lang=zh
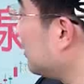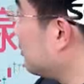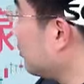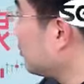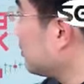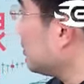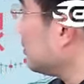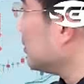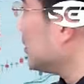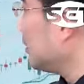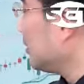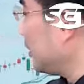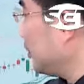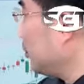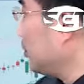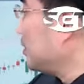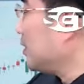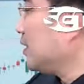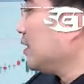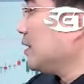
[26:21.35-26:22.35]
实就是顶
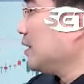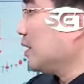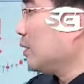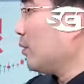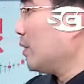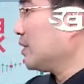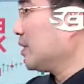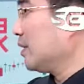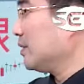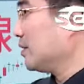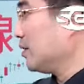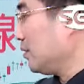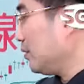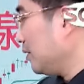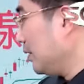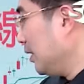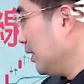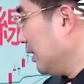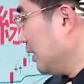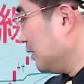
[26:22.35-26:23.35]
多整理一下往上走
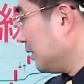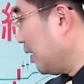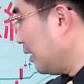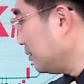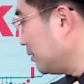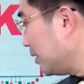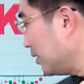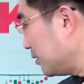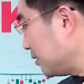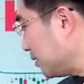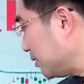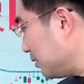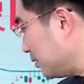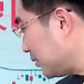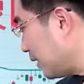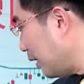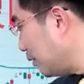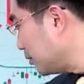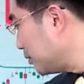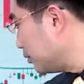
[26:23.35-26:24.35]
对。然后这个是
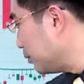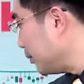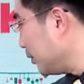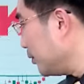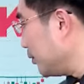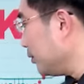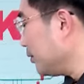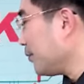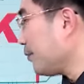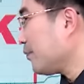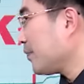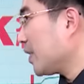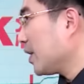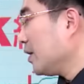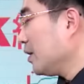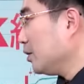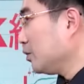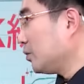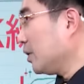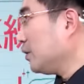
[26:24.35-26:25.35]
大股比率。嗯。
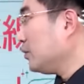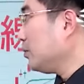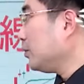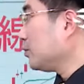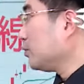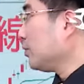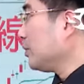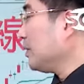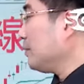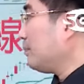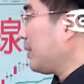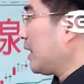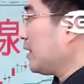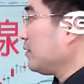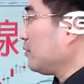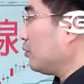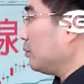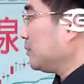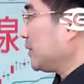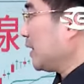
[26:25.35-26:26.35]
所以如果说一
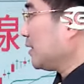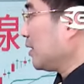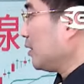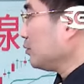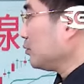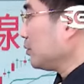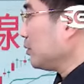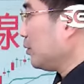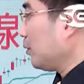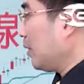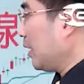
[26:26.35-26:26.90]
般我们在操作的